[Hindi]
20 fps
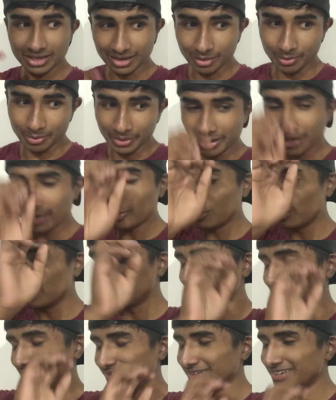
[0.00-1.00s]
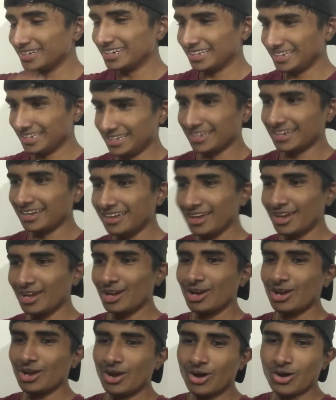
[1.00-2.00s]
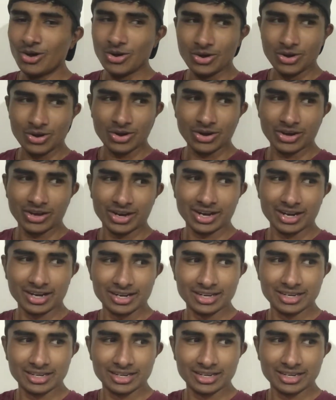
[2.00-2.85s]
अभी कुछ भी नहीं है और